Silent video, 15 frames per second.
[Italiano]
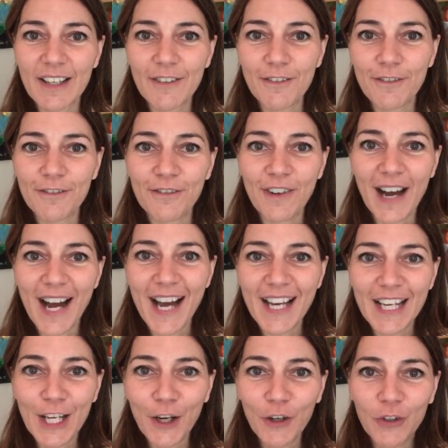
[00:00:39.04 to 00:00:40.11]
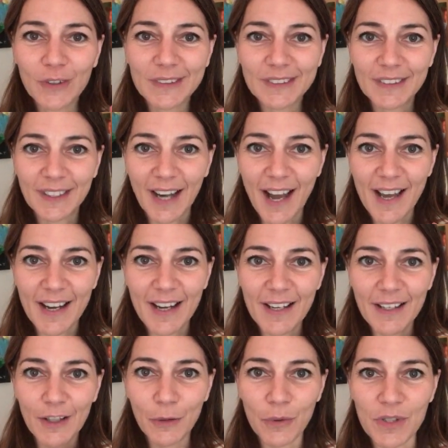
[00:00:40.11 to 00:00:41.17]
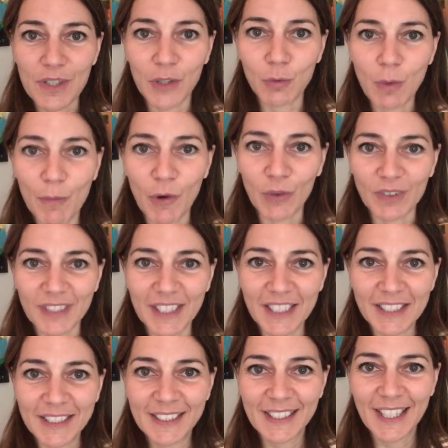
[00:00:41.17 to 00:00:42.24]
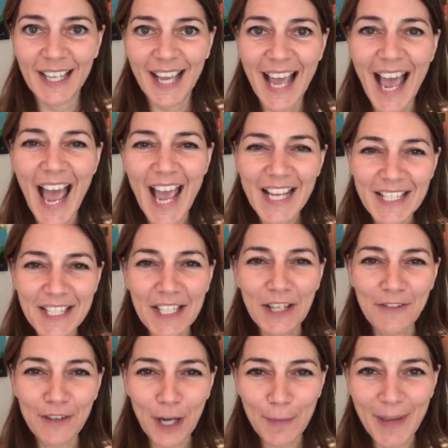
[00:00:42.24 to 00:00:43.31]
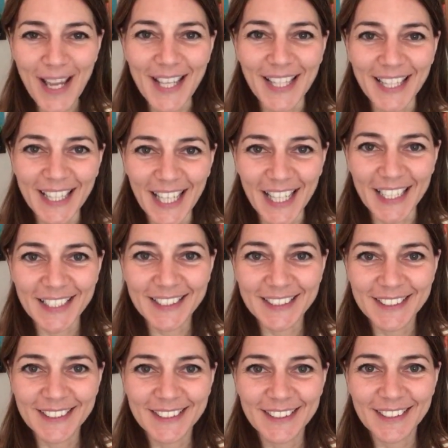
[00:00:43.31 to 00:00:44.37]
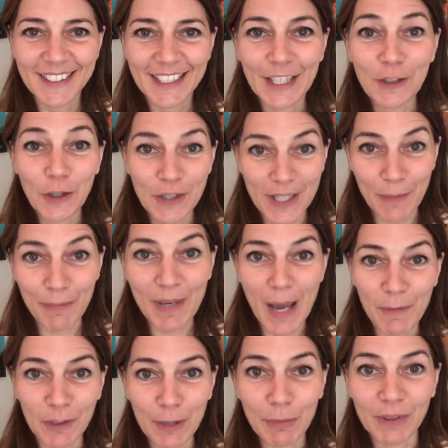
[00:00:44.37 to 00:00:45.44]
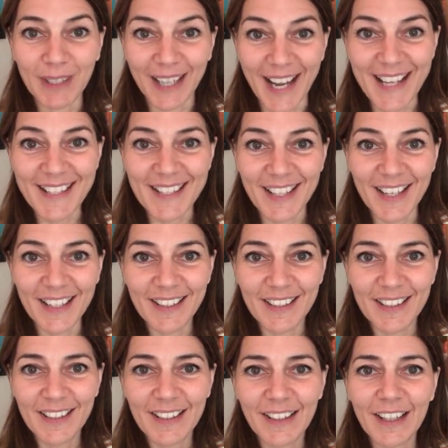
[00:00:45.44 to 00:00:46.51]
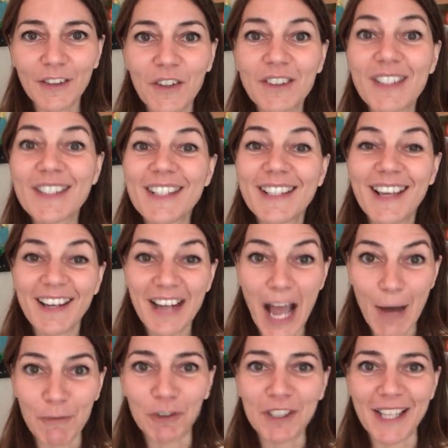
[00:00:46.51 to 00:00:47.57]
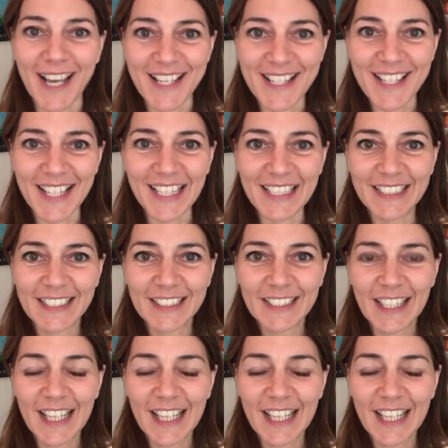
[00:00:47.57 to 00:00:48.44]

far incontrare questi due mondi, essere veramente chi noi sappiamo di poter essere, chi noi desideriamo di essere